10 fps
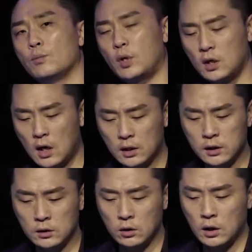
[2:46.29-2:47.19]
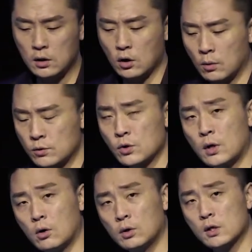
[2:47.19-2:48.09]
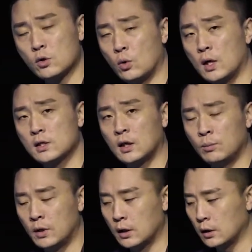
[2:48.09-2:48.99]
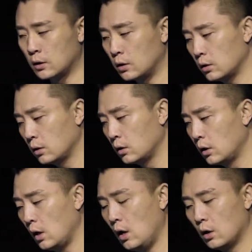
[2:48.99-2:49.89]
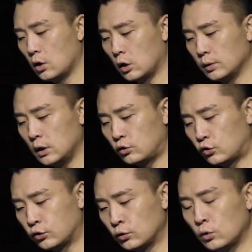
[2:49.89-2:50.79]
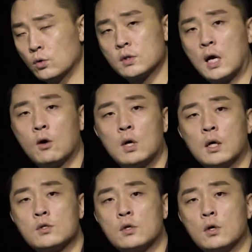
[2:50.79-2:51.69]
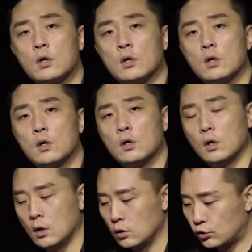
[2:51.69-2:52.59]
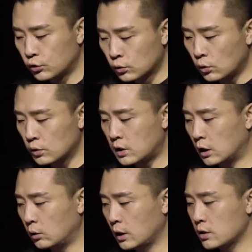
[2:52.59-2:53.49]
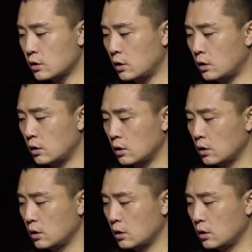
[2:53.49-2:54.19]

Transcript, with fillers: 피가 흥건한 염소라거나 송아지란 말이에요. 여러분 이 중동 상황에서 중동 상황에서